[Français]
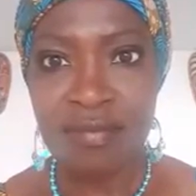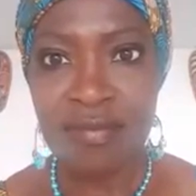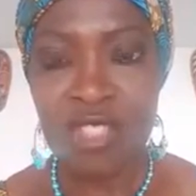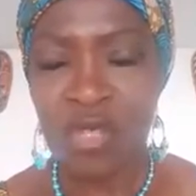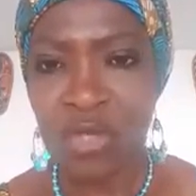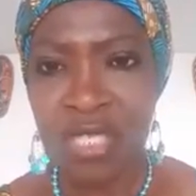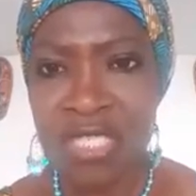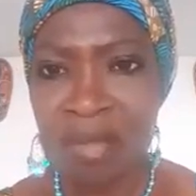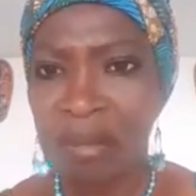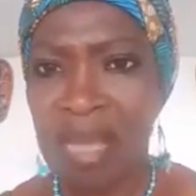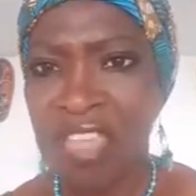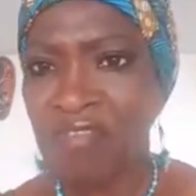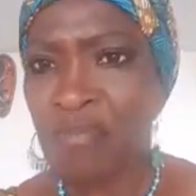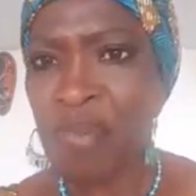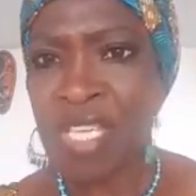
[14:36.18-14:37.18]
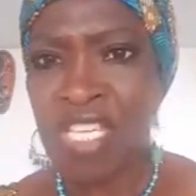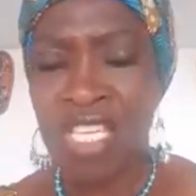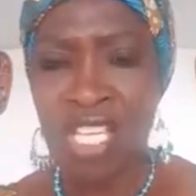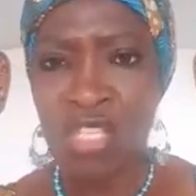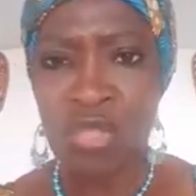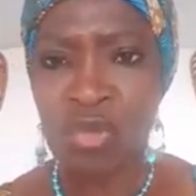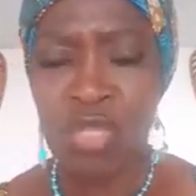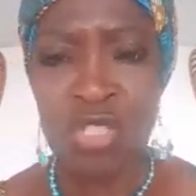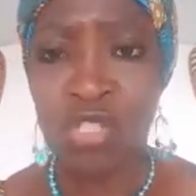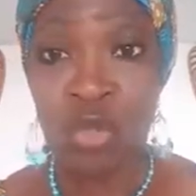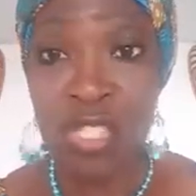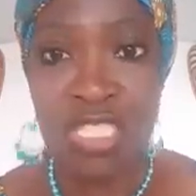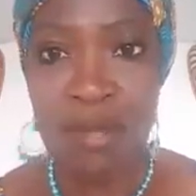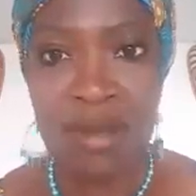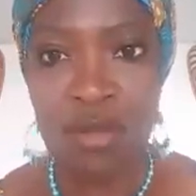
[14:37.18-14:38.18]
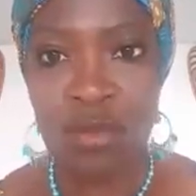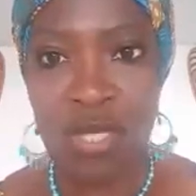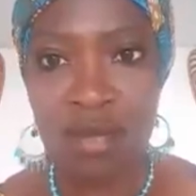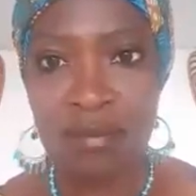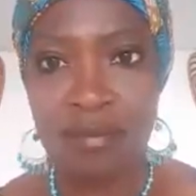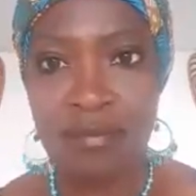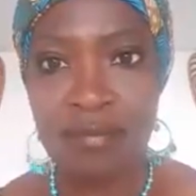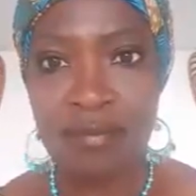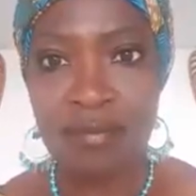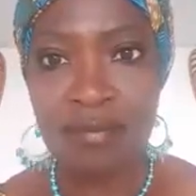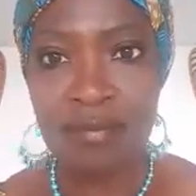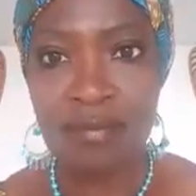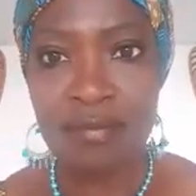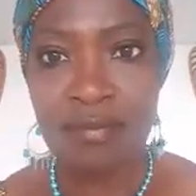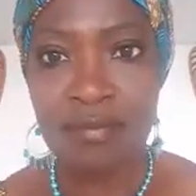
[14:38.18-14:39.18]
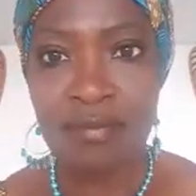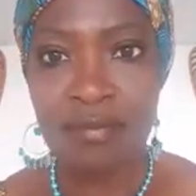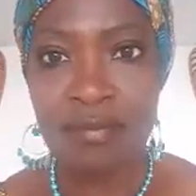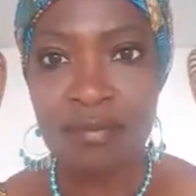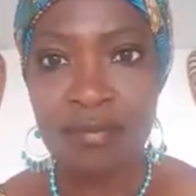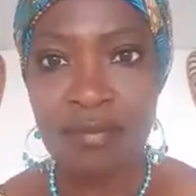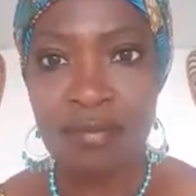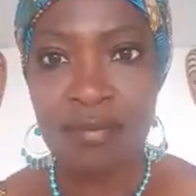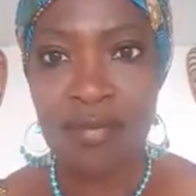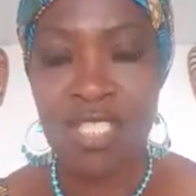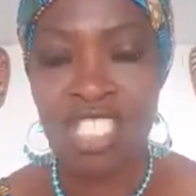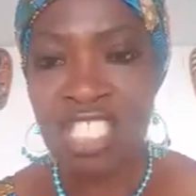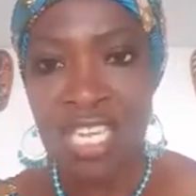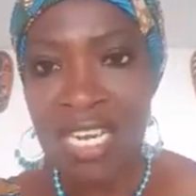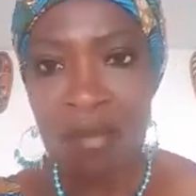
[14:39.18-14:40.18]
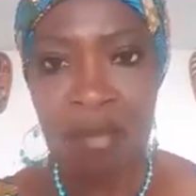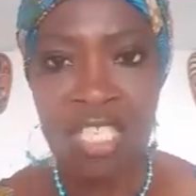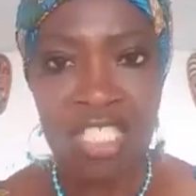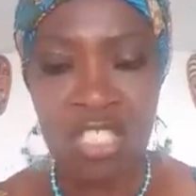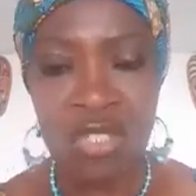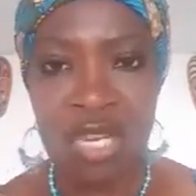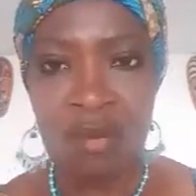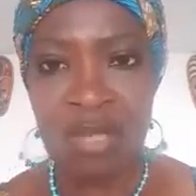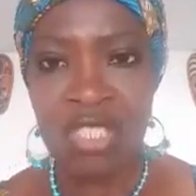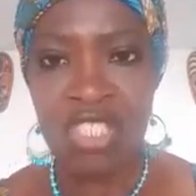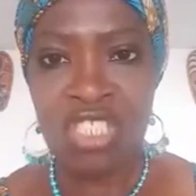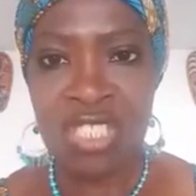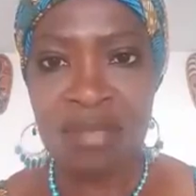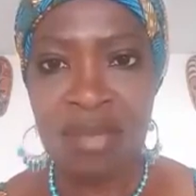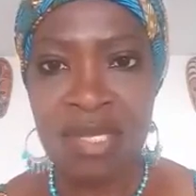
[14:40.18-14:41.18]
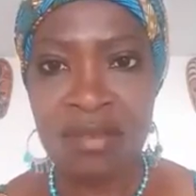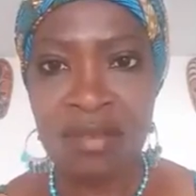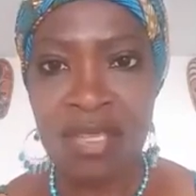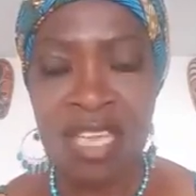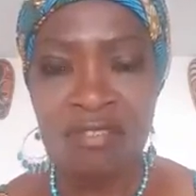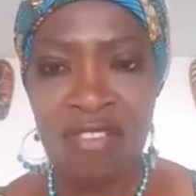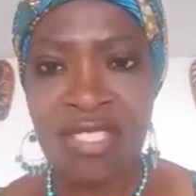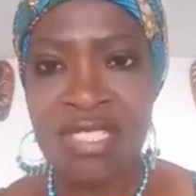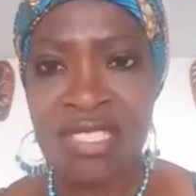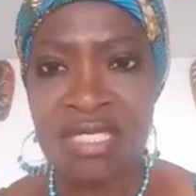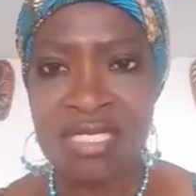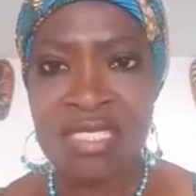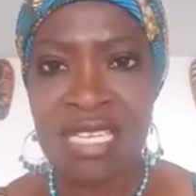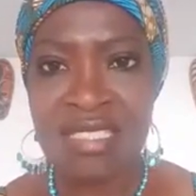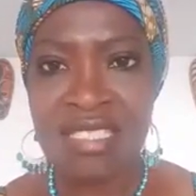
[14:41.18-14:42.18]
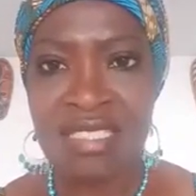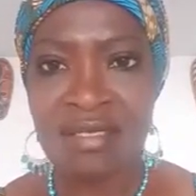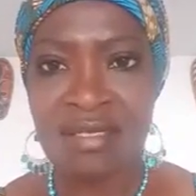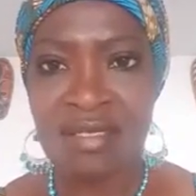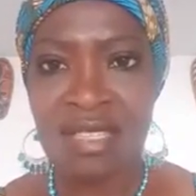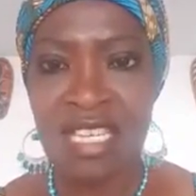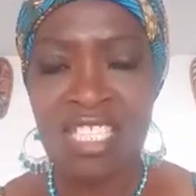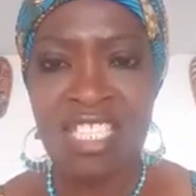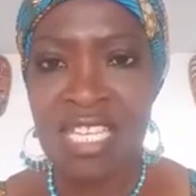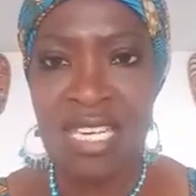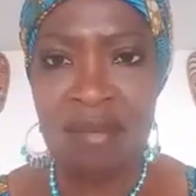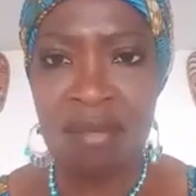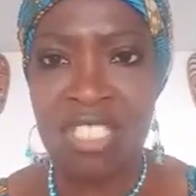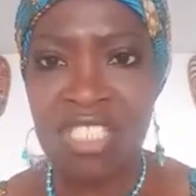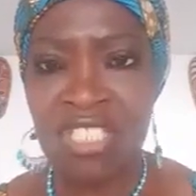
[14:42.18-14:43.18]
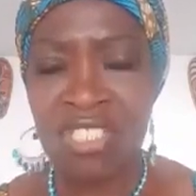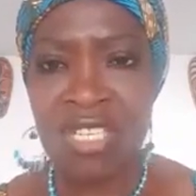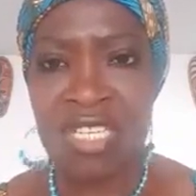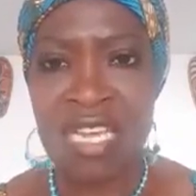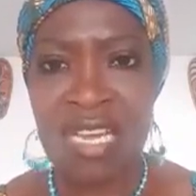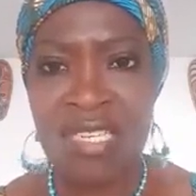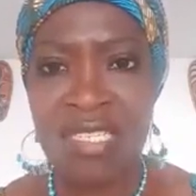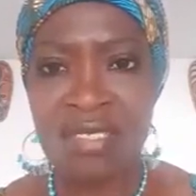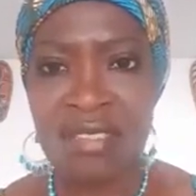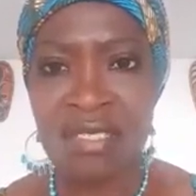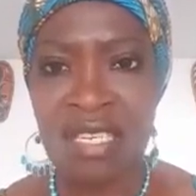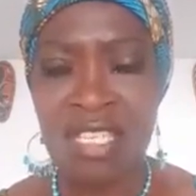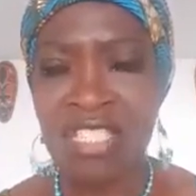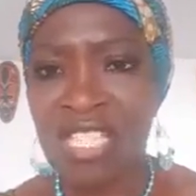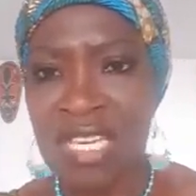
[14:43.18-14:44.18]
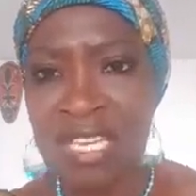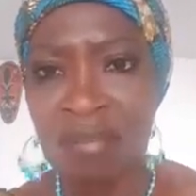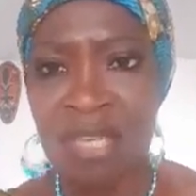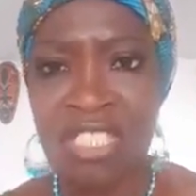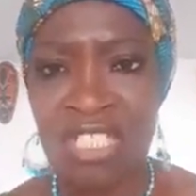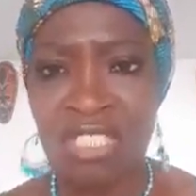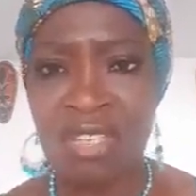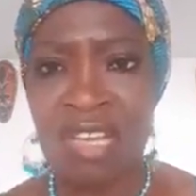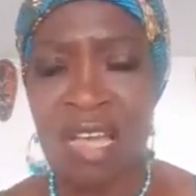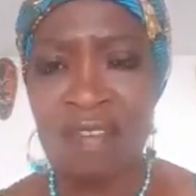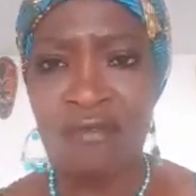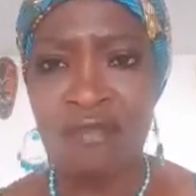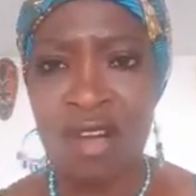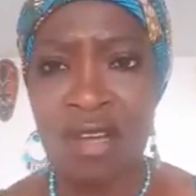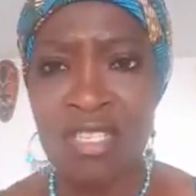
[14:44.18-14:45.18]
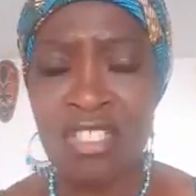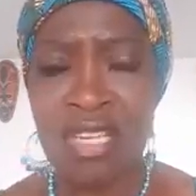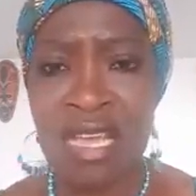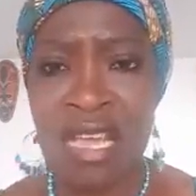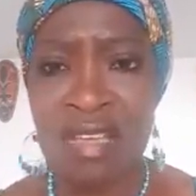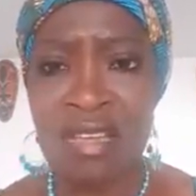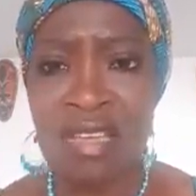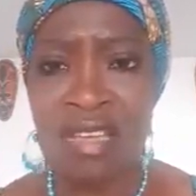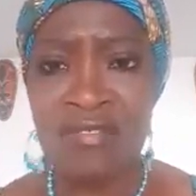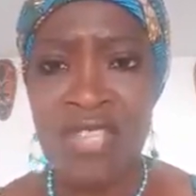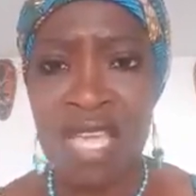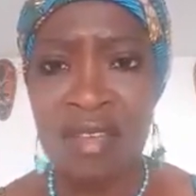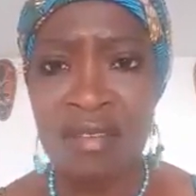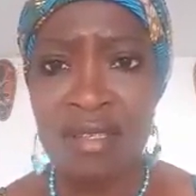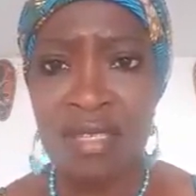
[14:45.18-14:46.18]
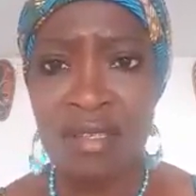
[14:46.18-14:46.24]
Je ne connaissais pas FPI, je ne connaissais pas tout ça. J'allais manger chez la maman de Germaine, elle vendait des tartines. J'allais manger chez les Karim, j'allais manger chez les, euh, Afia.